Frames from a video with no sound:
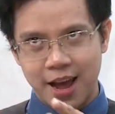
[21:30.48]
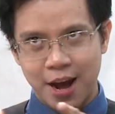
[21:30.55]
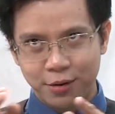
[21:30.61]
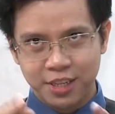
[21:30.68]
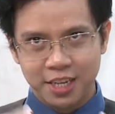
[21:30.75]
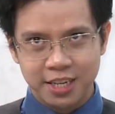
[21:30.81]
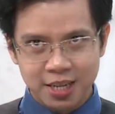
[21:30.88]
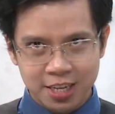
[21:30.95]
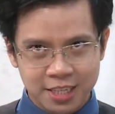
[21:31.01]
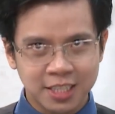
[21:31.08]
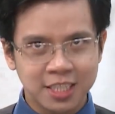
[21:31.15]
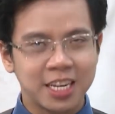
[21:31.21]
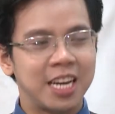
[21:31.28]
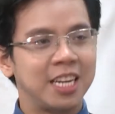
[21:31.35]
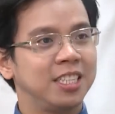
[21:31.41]
giáo chính
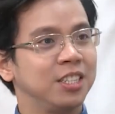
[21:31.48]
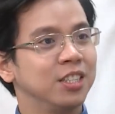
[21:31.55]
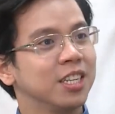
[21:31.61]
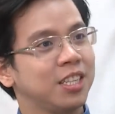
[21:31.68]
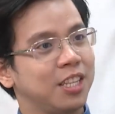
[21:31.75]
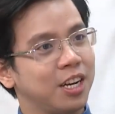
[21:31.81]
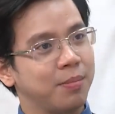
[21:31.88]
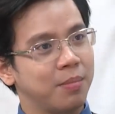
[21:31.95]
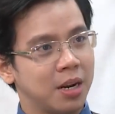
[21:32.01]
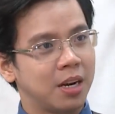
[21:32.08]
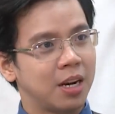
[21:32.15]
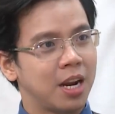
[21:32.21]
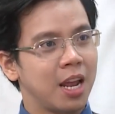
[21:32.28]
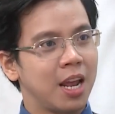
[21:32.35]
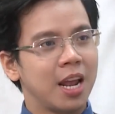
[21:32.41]
x ngay trước cái tên
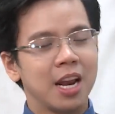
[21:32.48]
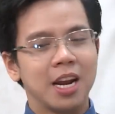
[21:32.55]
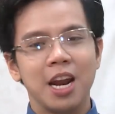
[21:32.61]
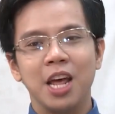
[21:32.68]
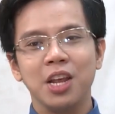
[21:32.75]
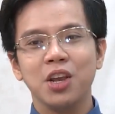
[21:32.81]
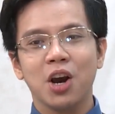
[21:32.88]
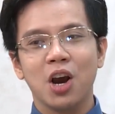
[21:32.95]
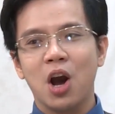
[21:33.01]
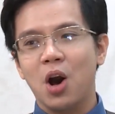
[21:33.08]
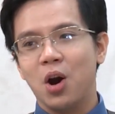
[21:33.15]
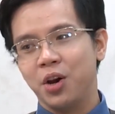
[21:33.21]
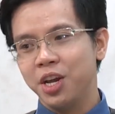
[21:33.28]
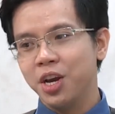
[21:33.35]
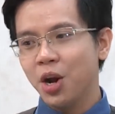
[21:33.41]
mình để cho
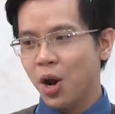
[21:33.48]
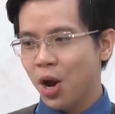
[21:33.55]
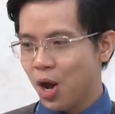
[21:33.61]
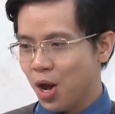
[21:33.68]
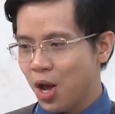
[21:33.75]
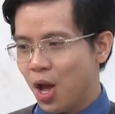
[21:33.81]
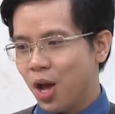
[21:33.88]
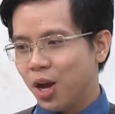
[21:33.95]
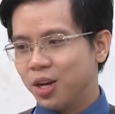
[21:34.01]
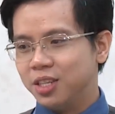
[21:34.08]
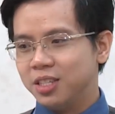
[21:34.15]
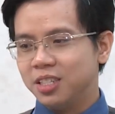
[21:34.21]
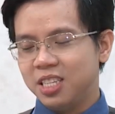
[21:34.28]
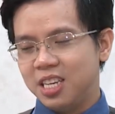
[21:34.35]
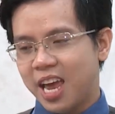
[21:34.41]
khỏi có
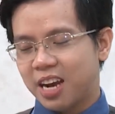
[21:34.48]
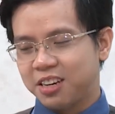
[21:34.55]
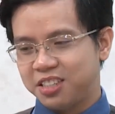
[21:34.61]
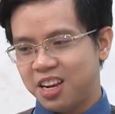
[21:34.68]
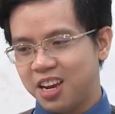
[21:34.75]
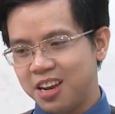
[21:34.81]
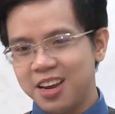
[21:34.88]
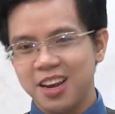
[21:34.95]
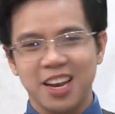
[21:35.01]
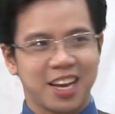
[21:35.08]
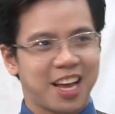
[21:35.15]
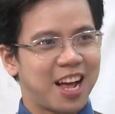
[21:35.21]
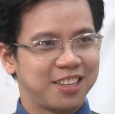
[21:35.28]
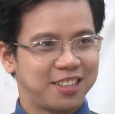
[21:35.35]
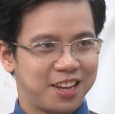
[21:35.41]
những cái nhạc sĩ hay là
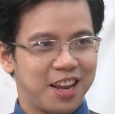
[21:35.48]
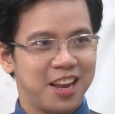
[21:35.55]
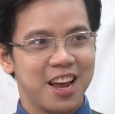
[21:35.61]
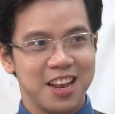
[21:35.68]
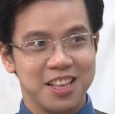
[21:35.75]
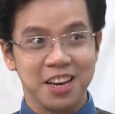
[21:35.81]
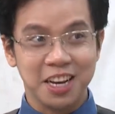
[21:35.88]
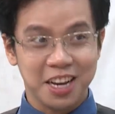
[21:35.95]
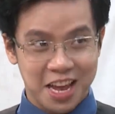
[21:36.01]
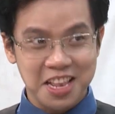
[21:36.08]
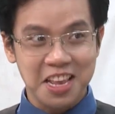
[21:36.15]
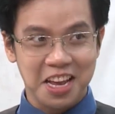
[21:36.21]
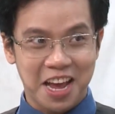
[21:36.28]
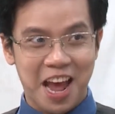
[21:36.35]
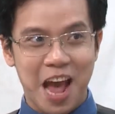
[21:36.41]
ca sĩ hay là những cái
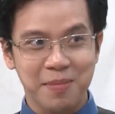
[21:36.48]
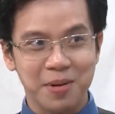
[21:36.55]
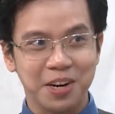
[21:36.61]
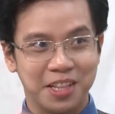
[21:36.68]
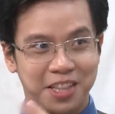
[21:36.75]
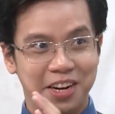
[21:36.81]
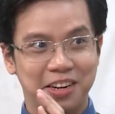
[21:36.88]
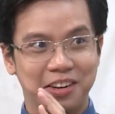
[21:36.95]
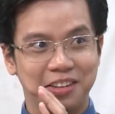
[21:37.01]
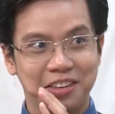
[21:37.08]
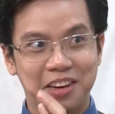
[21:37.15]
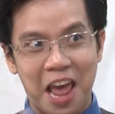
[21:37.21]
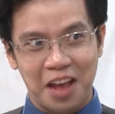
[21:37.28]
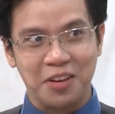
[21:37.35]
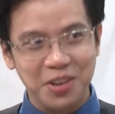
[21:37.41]
gì khác mà người ta
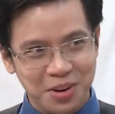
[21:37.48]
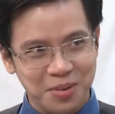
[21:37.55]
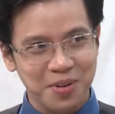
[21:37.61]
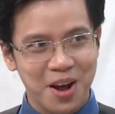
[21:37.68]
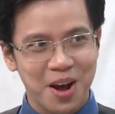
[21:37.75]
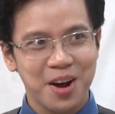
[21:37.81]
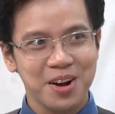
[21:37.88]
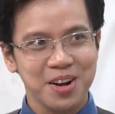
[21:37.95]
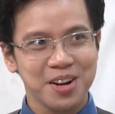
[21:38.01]
chen vô trong đó